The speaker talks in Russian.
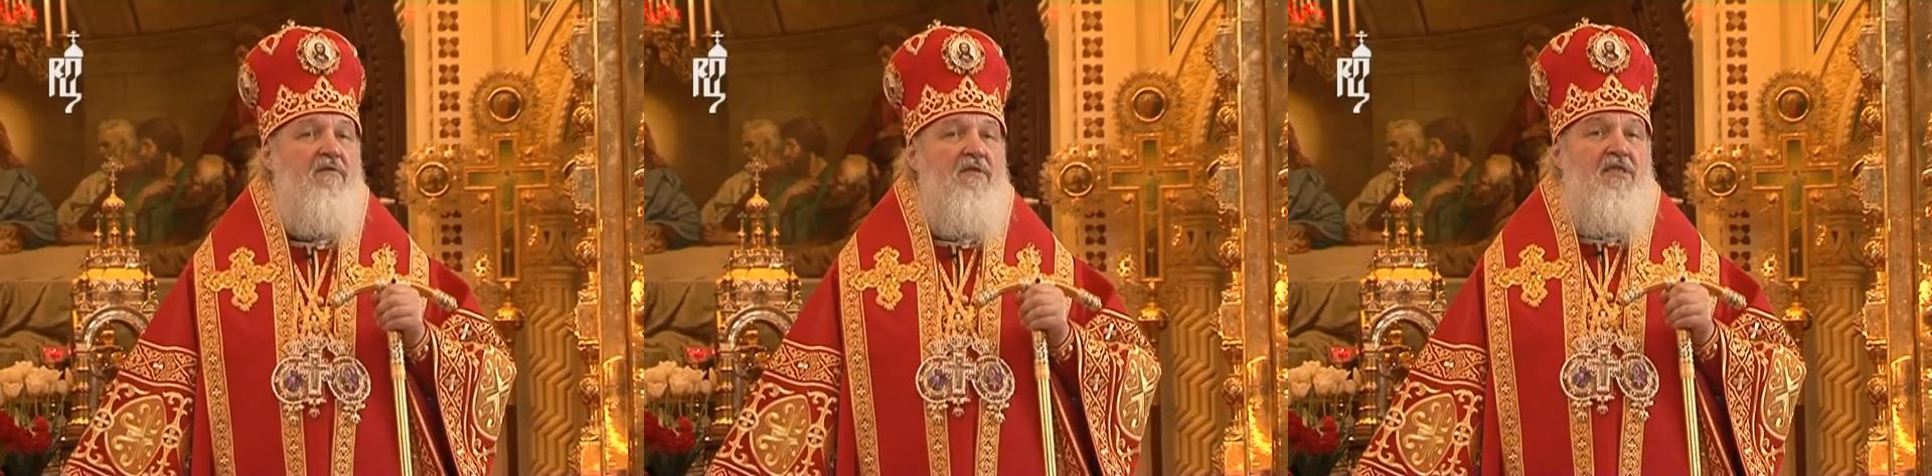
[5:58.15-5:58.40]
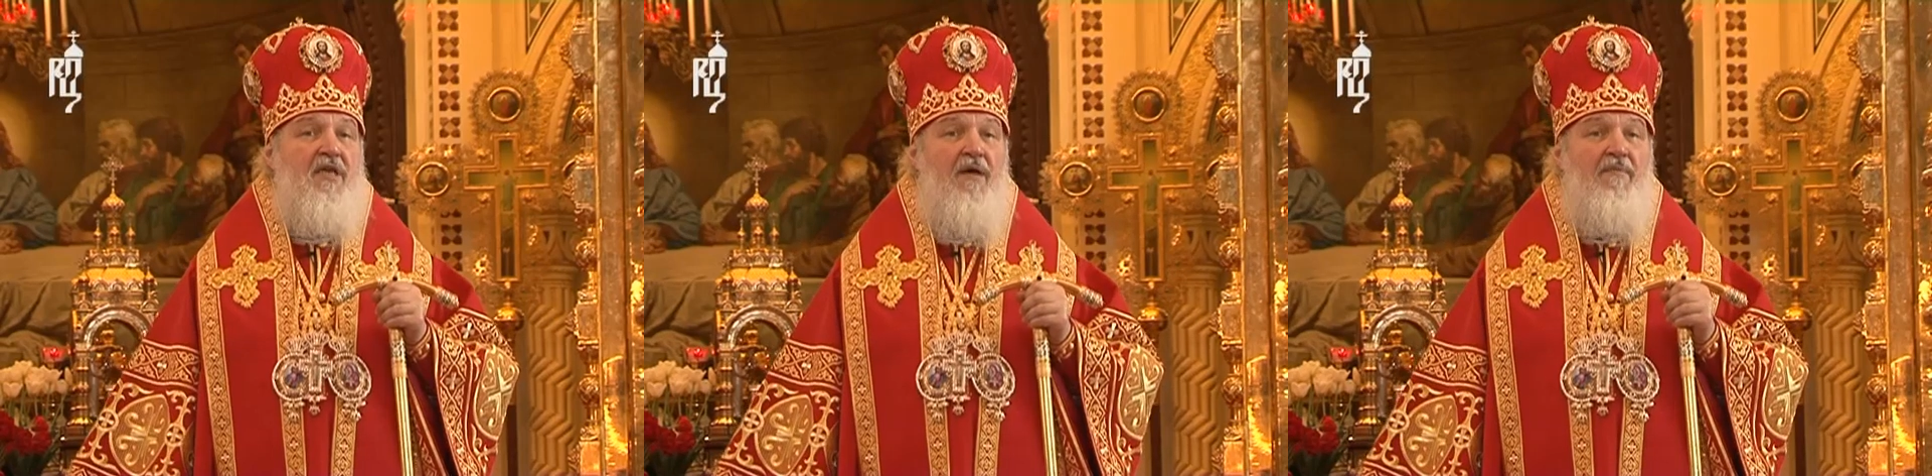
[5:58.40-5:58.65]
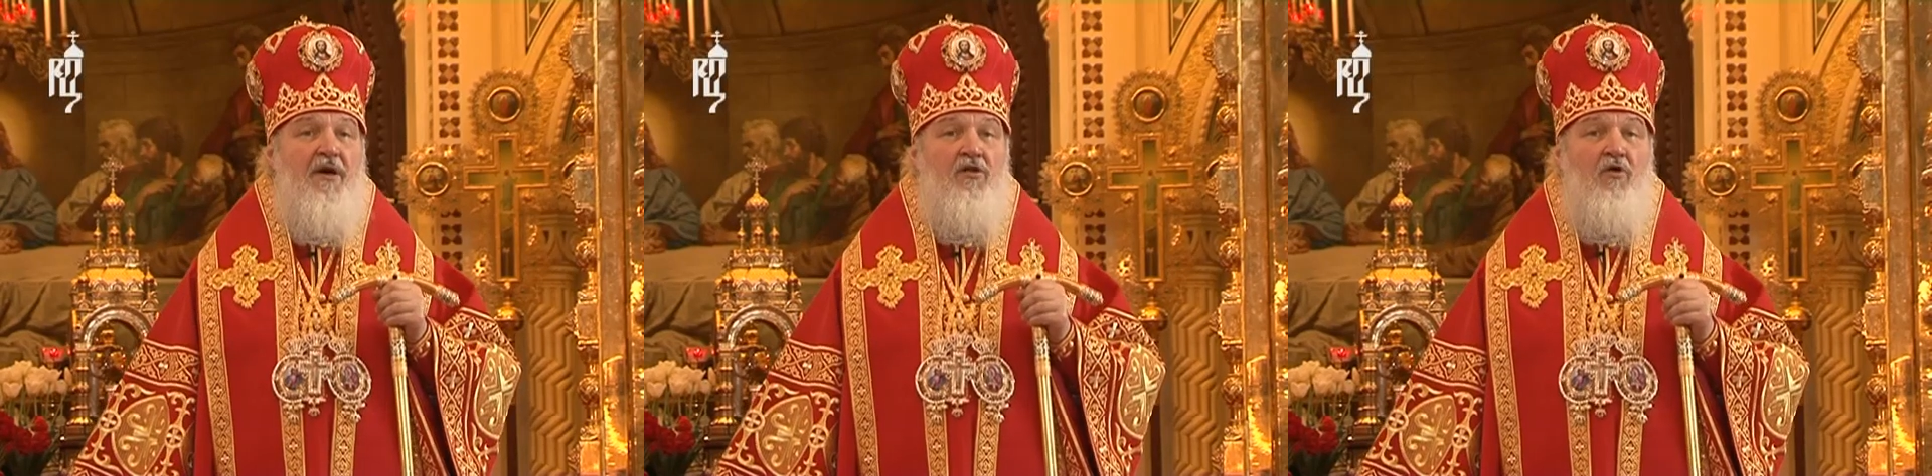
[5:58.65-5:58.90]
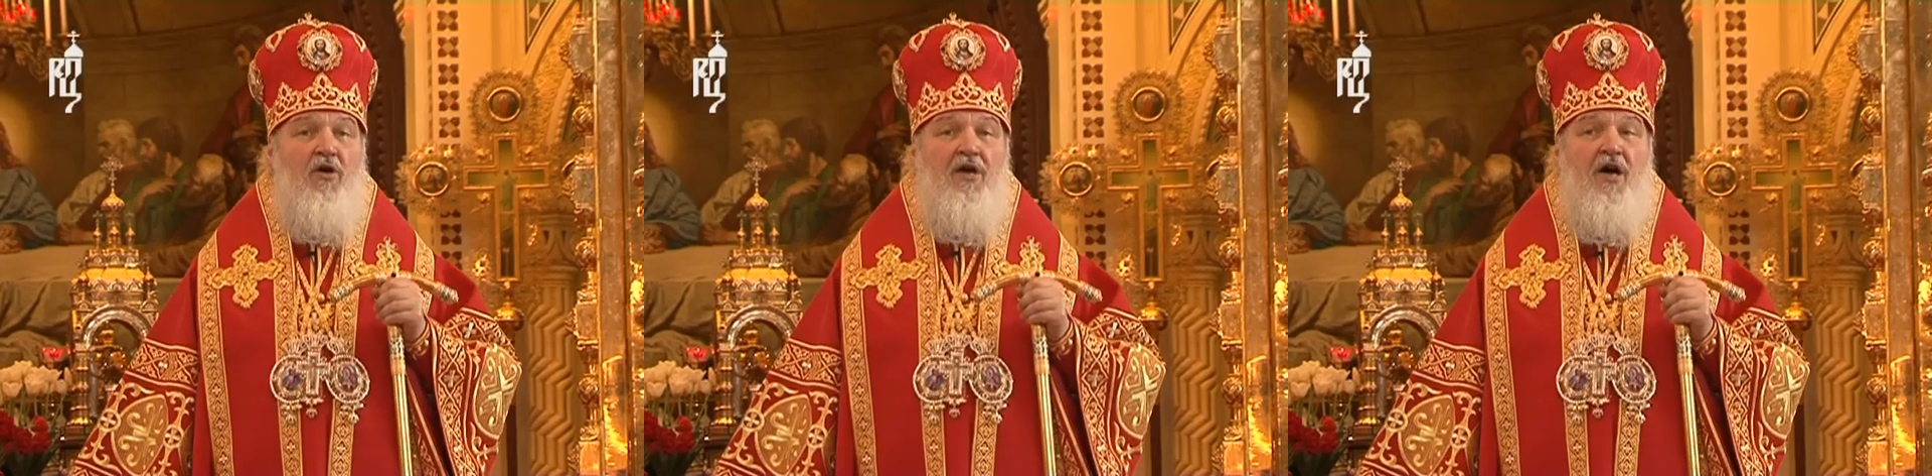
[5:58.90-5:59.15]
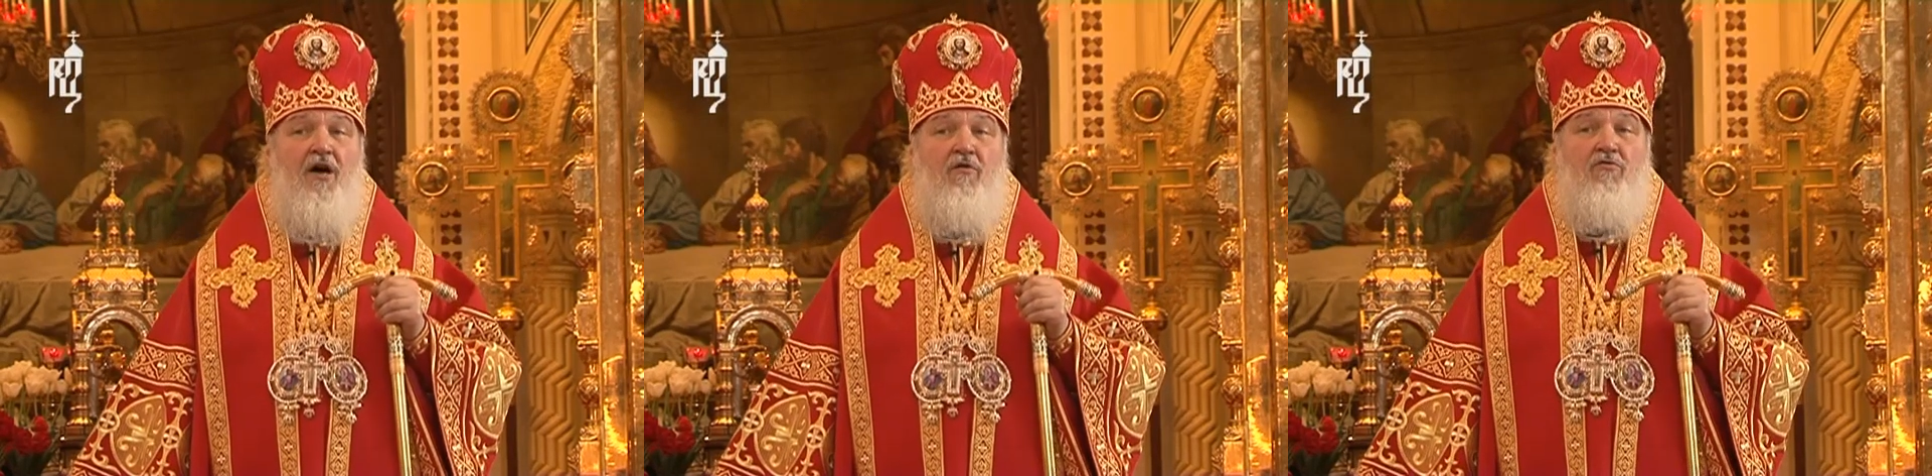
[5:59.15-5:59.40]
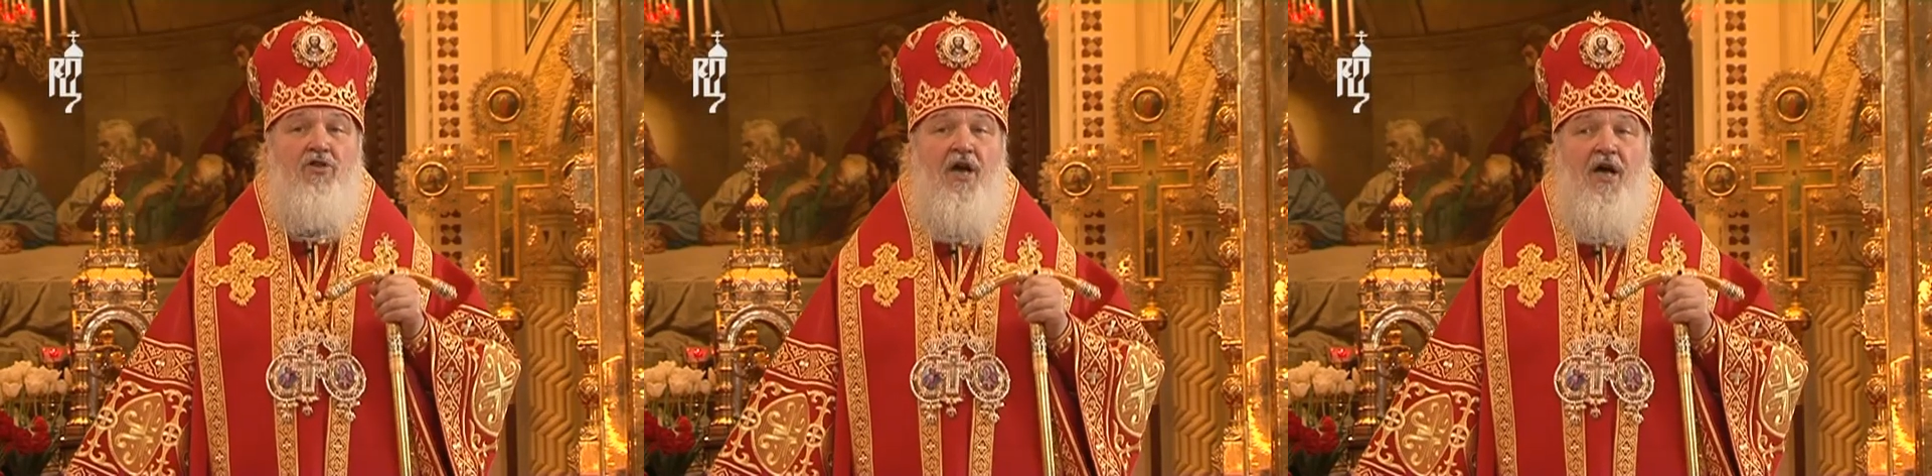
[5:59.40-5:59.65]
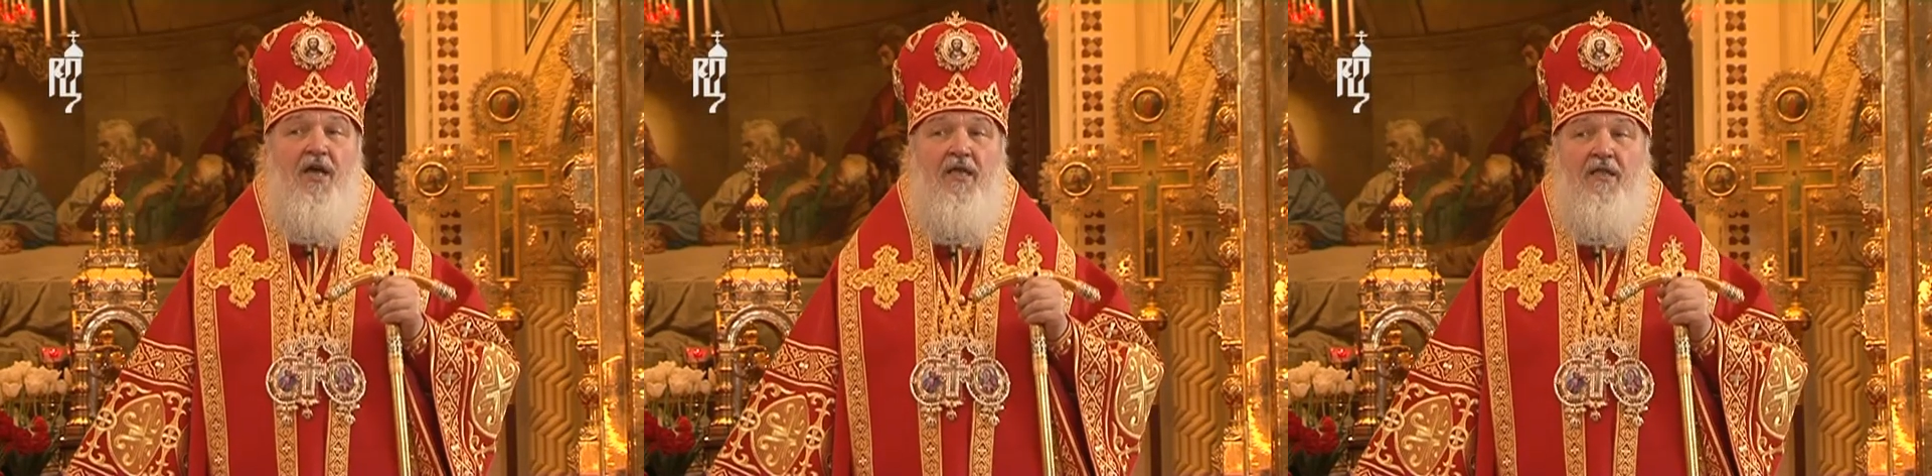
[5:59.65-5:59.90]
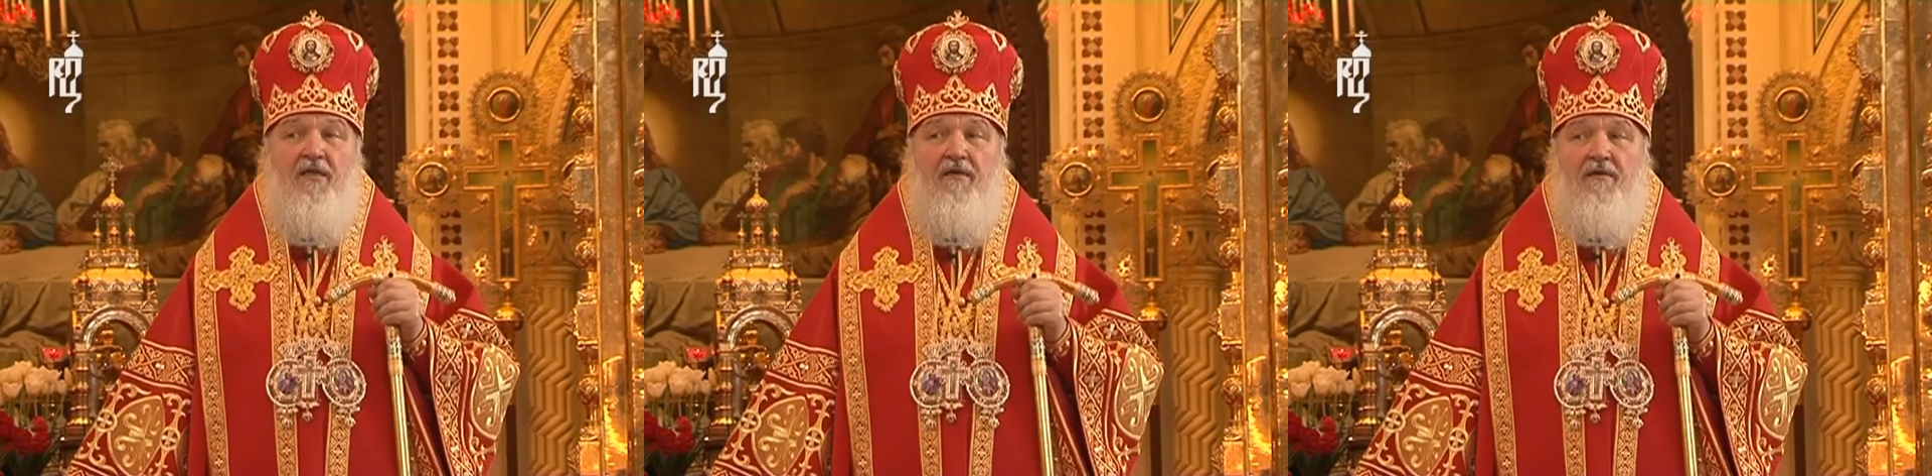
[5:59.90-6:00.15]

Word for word: с теми, кто их окружает,